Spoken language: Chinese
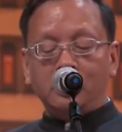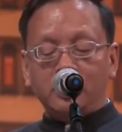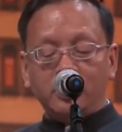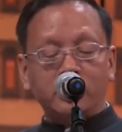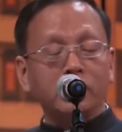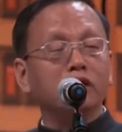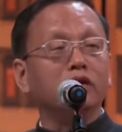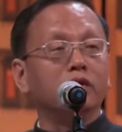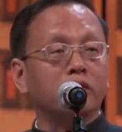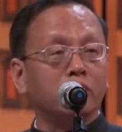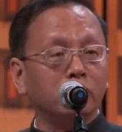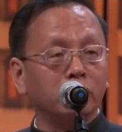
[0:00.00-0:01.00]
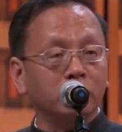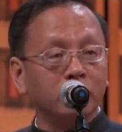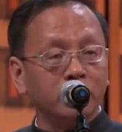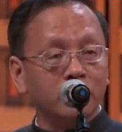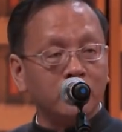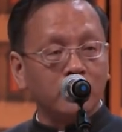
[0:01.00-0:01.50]
慎终
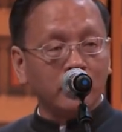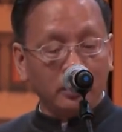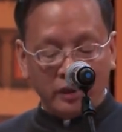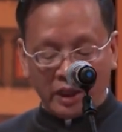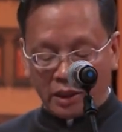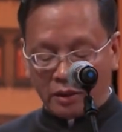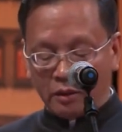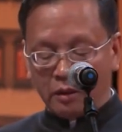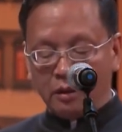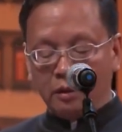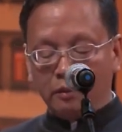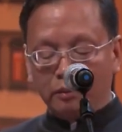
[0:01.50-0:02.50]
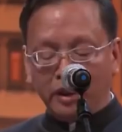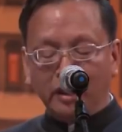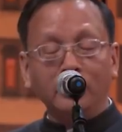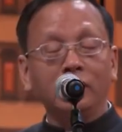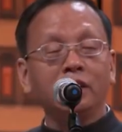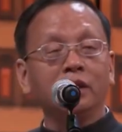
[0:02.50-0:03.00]
追远，
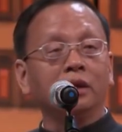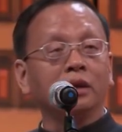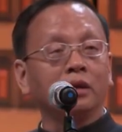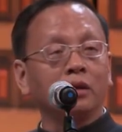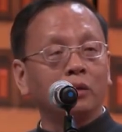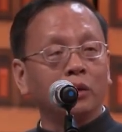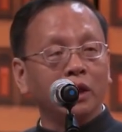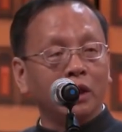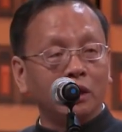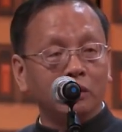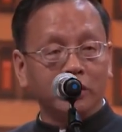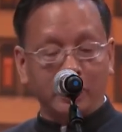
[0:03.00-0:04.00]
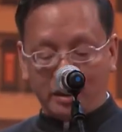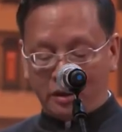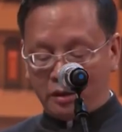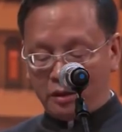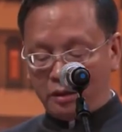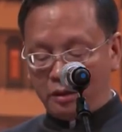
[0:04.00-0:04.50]
明德。归后也，
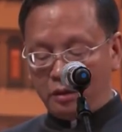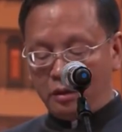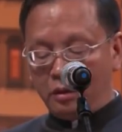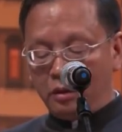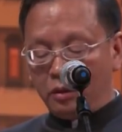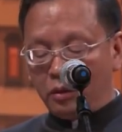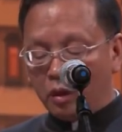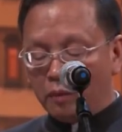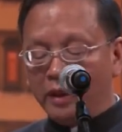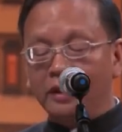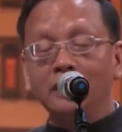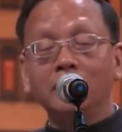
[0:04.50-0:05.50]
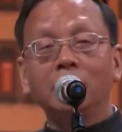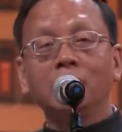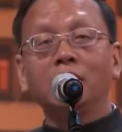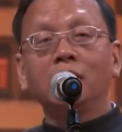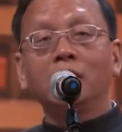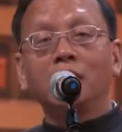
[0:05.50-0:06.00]
我们
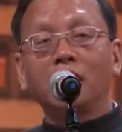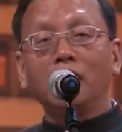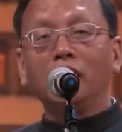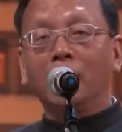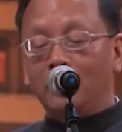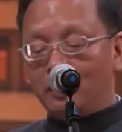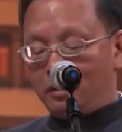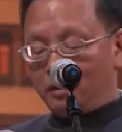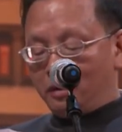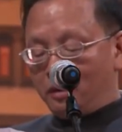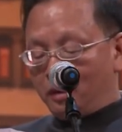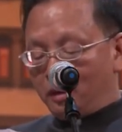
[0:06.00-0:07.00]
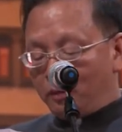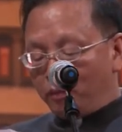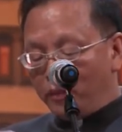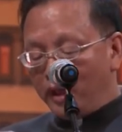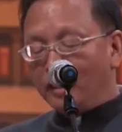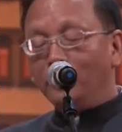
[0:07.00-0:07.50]
更要
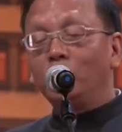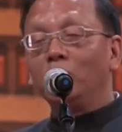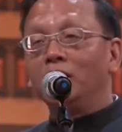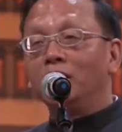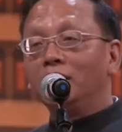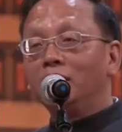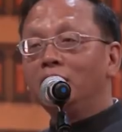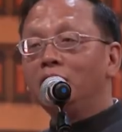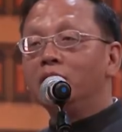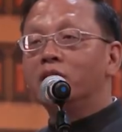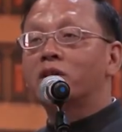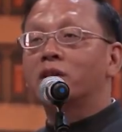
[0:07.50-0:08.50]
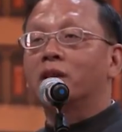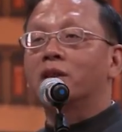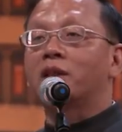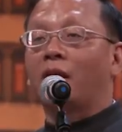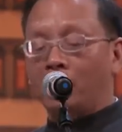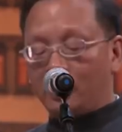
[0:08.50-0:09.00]
面对历史的
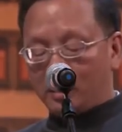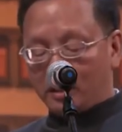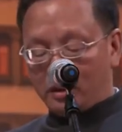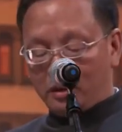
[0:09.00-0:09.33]
长河，